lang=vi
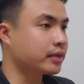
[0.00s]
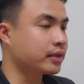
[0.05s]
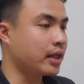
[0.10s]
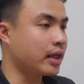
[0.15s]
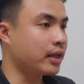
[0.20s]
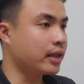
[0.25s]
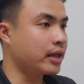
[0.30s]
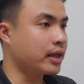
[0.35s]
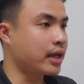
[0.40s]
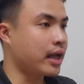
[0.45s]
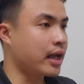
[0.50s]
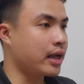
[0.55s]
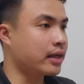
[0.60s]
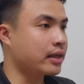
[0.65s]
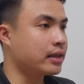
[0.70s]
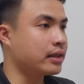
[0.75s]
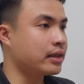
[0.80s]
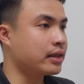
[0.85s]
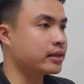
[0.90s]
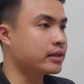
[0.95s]
tên ngân hàng
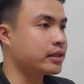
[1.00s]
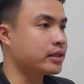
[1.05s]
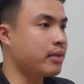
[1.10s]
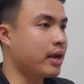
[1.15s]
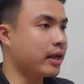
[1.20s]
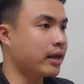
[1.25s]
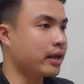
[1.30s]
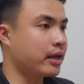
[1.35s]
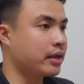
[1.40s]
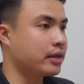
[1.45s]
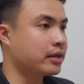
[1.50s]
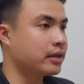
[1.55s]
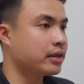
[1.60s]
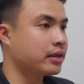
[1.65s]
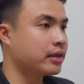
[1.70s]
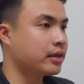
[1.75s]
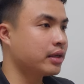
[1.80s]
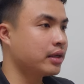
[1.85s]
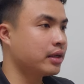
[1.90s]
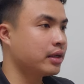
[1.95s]
là Sibank ha
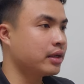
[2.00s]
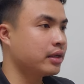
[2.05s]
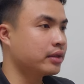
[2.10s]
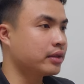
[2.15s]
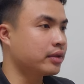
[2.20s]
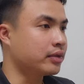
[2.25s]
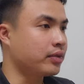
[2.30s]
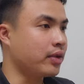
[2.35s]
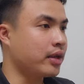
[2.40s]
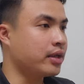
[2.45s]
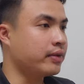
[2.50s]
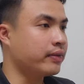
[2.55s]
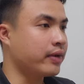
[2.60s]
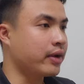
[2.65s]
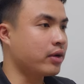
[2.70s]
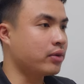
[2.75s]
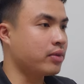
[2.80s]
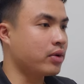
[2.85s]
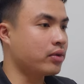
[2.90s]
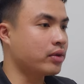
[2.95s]
thì tùy
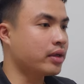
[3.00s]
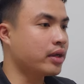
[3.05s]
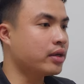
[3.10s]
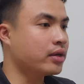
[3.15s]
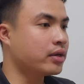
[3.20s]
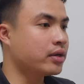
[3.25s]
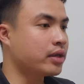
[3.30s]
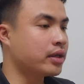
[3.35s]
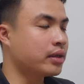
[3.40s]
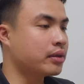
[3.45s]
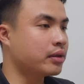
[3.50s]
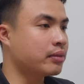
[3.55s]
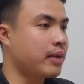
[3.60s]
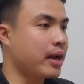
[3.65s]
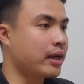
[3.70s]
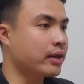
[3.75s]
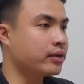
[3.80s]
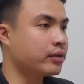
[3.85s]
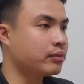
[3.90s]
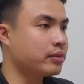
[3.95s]
vào mỗi cái người
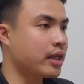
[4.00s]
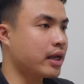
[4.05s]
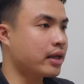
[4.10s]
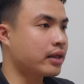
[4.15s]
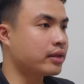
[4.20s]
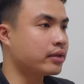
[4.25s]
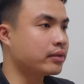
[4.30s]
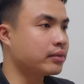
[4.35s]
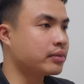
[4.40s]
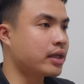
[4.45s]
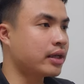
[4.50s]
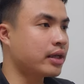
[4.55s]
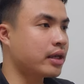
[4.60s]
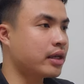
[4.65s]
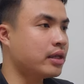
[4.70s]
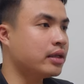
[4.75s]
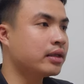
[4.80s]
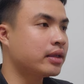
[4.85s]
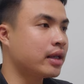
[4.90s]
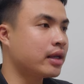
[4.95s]
bán của chúng ta chúng ta để
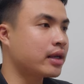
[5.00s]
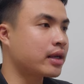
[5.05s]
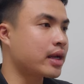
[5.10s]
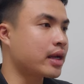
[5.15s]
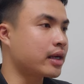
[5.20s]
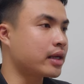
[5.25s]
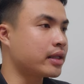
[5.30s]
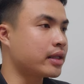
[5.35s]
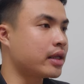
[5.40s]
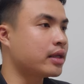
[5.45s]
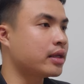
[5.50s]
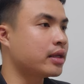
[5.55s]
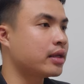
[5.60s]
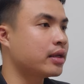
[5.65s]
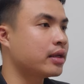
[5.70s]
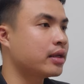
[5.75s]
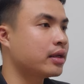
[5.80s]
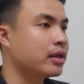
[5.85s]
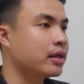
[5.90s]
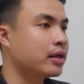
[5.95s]
ý cái tên ngân hàng là gì
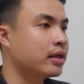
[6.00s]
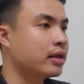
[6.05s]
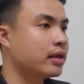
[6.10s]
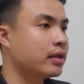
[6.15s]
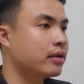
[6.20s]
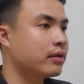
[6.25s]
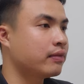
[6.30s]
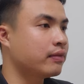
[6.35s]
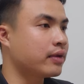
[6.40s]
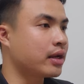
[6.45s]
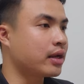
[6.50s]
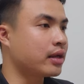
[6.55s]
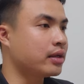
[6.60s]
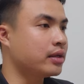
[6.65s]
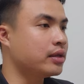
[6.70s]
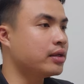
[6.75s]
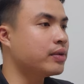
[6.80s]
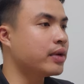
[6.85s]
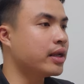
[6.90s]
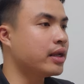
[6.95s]
và
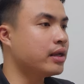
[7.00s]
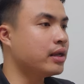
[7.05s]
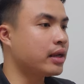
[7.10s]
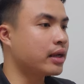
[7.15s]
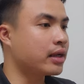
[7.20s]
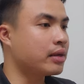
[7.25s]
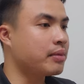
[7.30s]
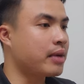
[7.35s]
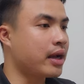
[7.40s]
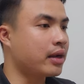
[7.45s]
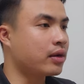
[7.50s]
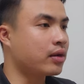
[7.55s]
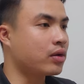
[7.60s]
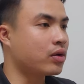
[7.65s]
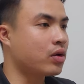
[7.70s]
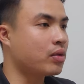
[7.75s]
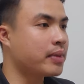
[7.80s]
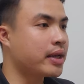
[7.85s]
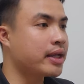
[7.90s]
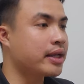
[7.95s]
lưu ý là các bạn
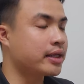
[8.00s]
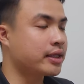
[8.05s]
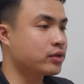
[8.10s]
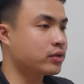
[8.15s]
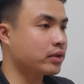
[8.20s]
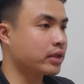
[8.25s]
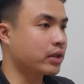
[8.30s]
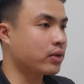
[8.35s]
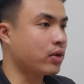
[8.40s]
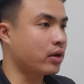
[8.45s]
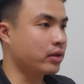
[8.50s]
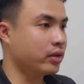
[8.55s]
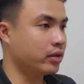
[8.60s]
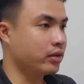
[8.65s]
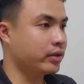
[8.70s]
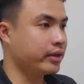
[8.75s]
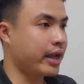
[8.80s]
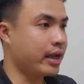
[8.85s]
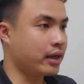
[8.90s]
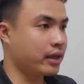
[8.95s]
copy cái số tài khoản cho
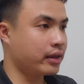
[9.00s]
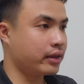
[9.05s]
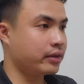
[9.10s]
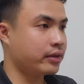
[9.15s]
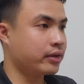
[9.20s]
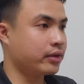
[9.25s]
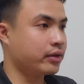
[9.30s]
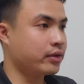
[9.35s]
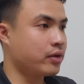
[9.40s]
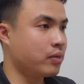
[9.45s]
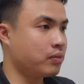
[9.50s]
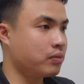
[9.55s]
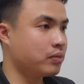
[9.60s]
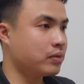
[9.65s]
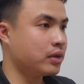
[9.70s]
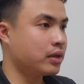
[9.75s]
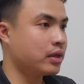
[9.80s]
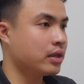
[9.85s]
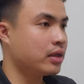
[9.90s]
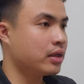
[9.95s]
nó chắc cho nó đúng
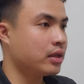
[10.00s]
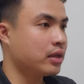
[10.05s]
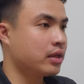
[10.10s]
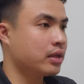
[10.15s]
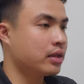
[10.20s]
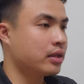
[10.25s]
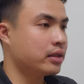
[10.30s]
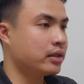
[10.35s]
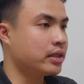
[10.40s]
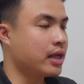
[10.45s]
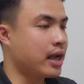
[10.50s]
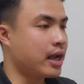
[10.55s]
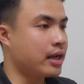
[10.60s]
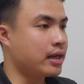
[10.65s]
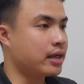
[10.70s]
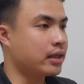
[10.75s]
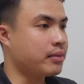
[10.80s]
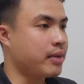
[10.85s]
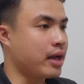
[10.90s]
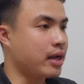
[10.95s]
thứ
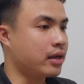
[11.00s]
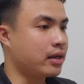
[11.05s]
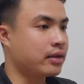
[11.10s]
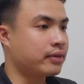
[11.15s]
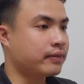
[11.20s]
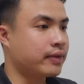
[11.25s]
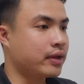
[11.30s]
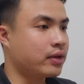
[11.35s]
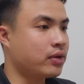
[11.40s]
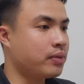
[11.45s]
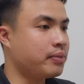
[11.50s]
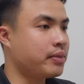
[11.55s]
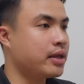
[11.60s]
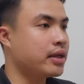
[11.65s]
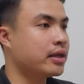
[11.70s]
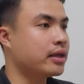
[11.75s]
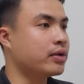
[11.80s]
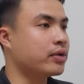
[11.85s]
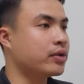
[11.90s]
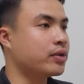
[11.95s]
hai là các bạn cần phải
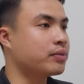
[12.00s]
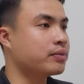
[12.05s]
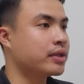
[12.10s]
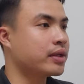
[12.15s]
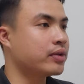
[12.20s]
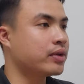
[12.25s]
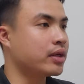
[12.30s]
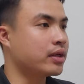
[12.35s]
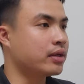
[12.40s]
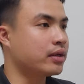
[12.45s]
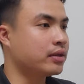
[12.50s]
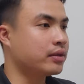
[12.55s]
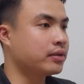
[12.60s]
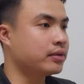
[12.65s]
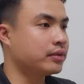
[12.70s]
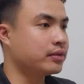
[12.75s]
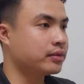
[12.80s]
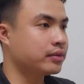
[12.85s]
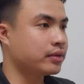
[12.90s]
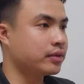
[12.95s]
copy cái nội dung giao dịch
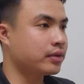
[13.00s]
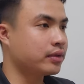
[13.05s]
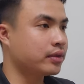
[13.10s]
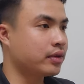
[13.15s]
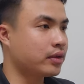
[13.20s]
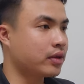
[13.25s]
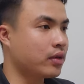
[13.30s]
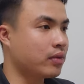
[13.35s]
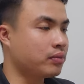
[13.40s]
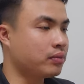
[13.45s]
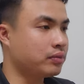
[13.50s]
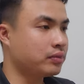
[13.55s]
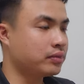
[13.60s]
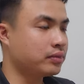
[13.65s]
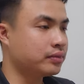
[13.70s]
cho nó đúng